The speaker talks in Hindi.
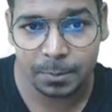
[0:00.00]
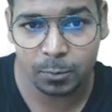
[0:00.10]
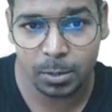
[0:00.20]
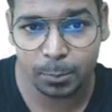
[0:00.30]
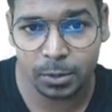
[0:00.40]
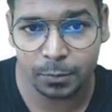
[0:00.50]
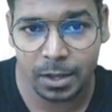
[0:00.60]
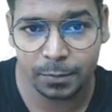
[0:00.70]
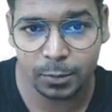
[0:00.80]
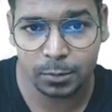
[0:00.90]

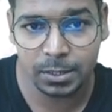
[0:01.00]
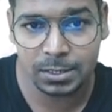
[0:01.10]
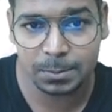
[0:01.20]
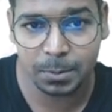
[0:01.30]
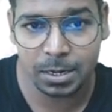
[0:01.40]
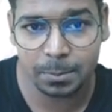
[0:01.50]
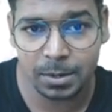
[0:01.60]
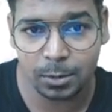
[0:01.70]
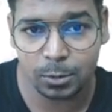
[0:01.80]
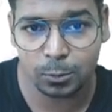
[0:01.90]
1.5 यूनिट्स पर एम
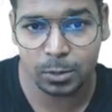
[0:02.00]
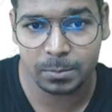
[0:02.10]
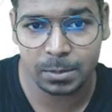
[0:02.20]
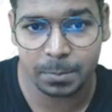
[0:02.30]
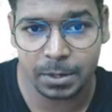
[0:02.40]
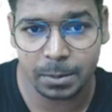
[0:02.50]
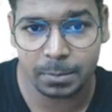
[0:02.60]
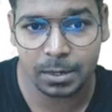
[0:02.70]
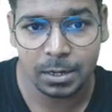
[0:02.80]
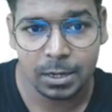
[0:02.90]
और 2 एम पर
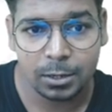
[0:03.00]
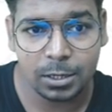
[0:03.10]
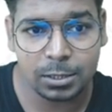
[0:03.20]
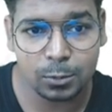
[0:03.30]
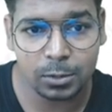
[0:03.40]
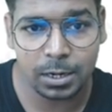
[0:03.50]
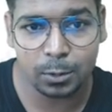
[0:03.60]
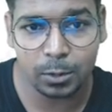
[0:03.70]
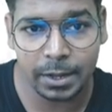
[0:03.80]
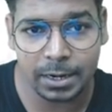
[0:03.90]
एम इसको
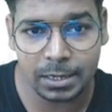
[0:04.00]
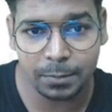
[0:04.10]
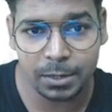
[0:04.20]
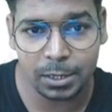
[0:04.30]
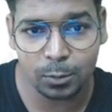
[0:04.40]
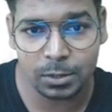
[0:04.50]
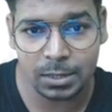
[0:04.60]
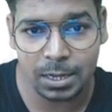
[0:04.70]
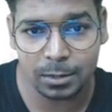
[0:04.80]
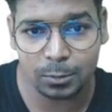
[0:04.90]
रखो एक्टिविटी को
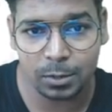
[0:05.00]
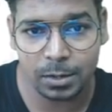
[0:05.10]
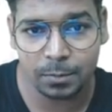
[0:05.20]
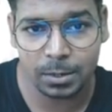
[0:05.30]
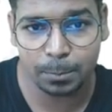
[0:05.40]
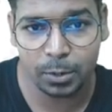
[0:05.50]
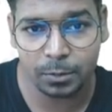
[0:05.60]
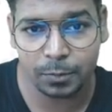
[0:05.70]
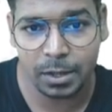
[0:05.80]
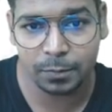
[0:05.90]
इतना रखोगे
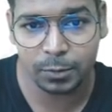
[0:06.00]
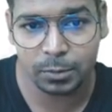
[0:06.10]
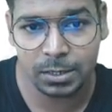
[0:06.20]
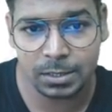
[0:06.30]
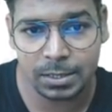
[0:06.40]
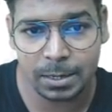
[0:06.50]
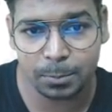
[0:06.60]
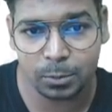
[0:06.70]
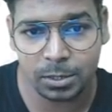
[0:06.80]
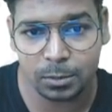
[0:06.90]
1.5 यूनिट्स एंड
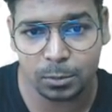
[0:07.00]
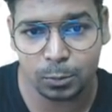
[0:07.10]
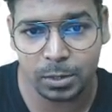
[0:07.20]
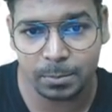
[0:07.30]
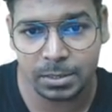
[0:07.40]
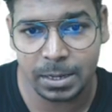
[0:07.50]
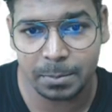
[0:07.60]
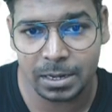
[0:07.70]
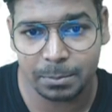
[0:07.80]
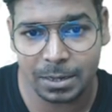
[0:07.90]
प्रोटीन को 2 एम जी
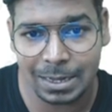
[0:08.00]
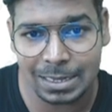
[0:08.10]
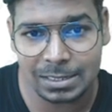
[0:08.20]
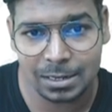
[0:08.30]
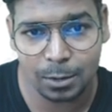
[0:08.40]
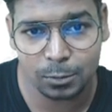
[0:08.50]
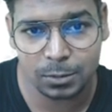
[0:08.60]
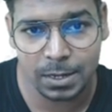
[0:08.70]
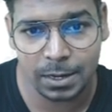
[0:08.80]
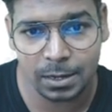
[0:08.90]
एम एल कैंसिल आउट
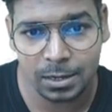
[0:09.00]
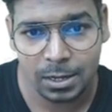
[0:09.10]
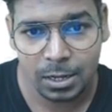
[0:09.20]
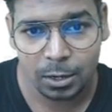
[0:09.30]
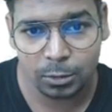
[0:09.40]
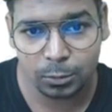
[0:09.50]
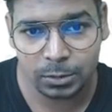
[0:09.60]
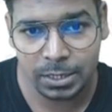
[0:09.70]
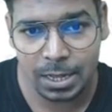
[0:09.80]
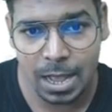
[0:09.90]
हो जाएगा और तो
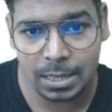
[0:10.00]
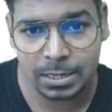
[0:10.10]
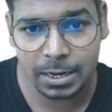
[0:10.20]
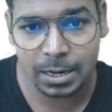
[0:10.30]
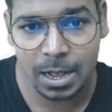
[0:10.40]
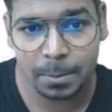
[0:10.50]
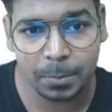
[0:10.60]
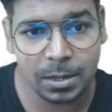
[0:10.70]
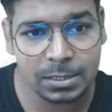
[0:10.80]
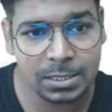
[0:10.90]
ये आ जाएगा
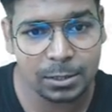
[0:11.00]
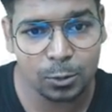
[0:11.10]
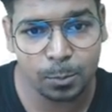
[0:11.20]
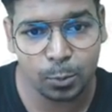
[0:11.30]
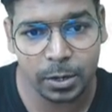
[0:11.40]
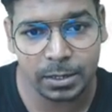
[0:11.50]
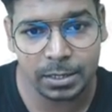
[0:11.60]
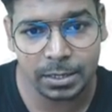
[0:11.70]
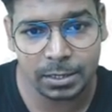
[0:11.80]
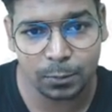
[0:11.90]
आपका जीरो पॉइंट
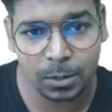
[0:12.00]
देखिए